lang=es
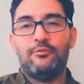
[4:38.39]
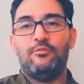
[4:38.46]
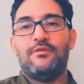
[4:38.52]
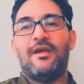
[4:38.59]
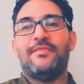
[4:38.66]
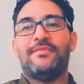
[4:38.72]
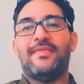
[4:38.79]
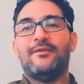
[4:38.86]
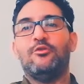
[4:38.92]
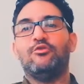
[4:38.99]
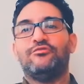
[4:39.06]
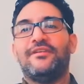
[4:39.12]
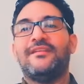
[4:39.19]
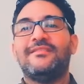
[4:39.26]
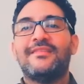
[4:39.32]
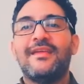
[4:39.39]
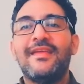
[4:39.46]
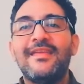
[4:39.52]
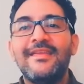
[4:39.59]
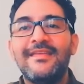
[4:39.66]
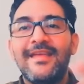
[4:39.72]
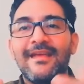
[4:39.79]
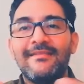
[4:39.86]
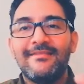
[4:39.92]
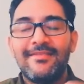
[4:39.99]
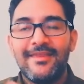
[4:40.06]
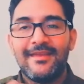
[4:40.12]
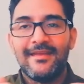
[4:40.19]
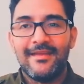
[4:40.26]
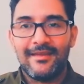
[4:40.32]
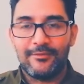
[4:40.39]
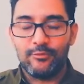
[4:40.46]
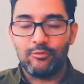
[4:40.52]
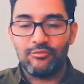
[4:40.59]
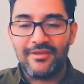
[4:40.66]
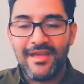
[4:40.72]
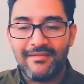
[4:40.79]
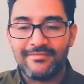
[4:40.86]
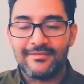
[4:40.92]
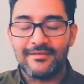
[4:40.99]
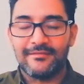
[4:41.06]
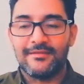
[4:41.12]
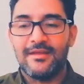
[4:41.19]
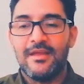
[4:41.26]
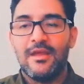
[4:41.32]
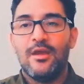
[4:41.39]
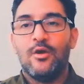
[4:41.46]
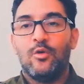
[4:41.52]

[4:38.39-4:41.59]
estudiante-docente y entre estudiantes.